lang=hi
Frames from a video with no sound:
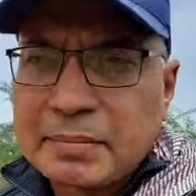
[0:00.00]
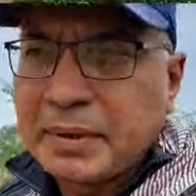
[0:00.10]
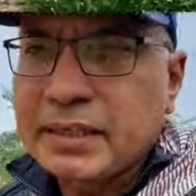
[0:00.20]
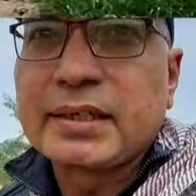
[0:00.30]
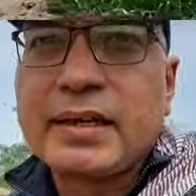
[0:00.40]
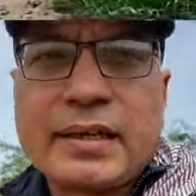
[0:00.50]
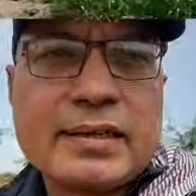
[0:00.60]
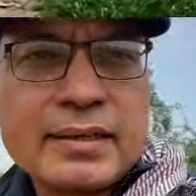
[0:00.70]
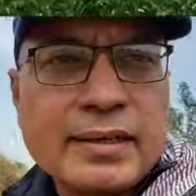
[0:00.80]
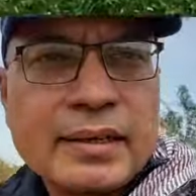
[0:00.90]

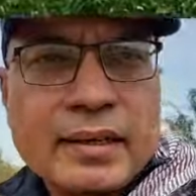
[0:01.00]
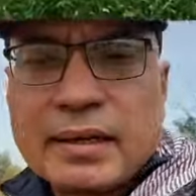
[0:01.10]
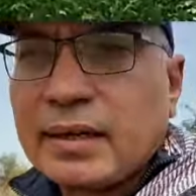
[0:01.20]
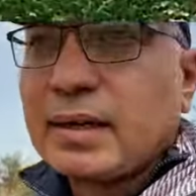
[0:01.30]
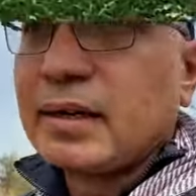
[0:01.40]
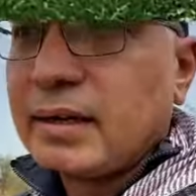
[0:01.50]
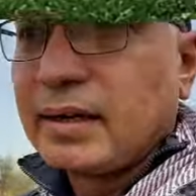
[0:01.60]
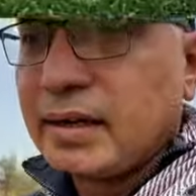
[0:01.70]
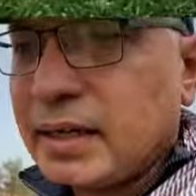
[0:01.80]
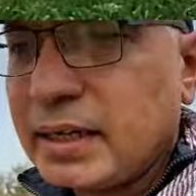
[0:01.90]

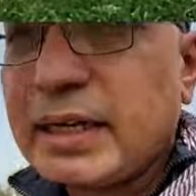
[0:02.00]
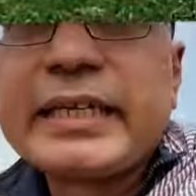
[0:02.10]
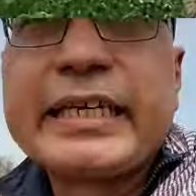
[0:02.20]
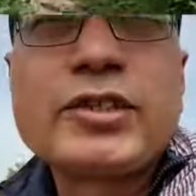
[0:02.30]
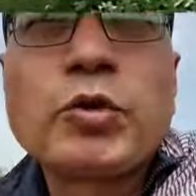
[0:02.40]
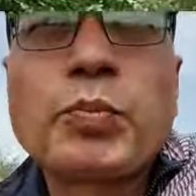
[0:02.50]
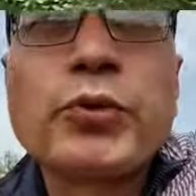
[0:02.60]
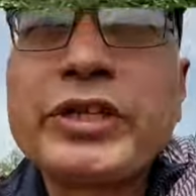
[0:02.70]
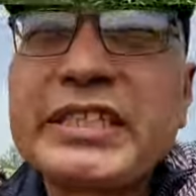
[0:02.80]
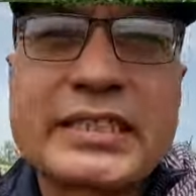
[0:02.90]
माशाल्लाह ये जो
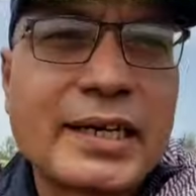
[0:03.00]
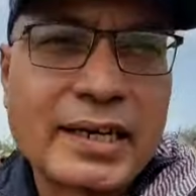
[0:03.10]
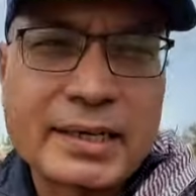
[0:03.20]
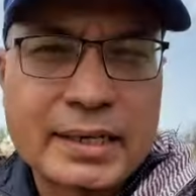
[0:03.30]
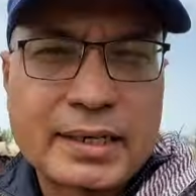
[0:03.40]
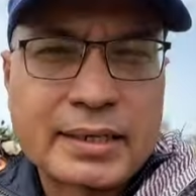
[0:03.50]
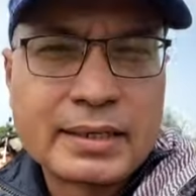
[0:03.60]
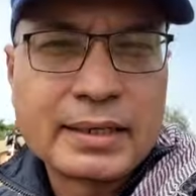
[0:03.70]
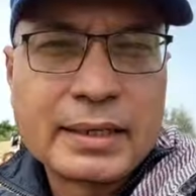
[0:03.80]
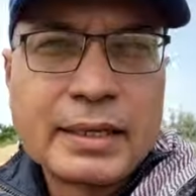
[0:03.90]
पूरी सड़क है ना
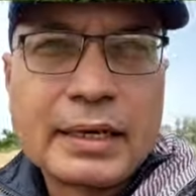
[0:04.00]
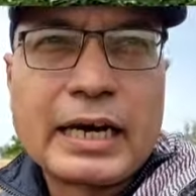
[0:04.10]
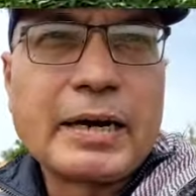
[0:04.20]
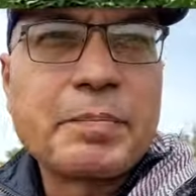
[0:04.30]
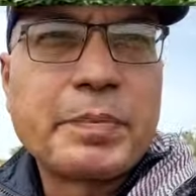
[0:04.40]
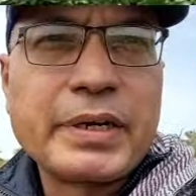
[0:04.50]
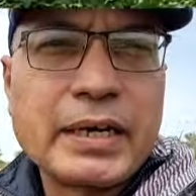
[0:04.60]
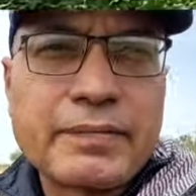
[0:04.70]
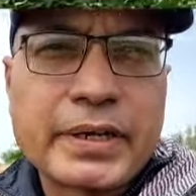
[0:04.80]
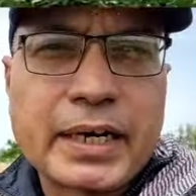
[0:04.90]
आप बिलीव कर